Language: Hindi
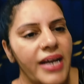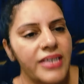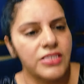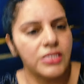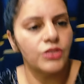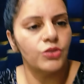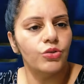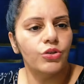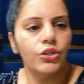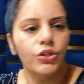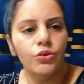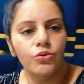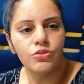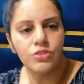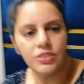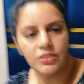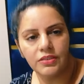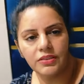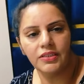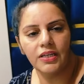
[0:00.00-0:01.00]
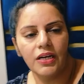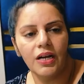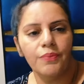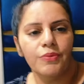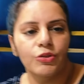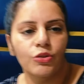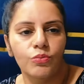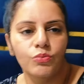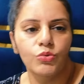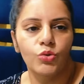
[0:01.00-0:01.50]
ऐसा तो नहीं हो सकता ना
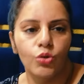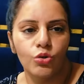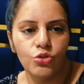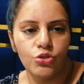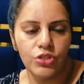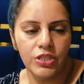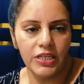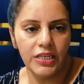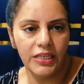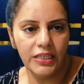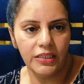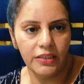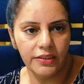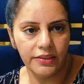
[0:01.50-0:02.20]
भी तुम दोस्ती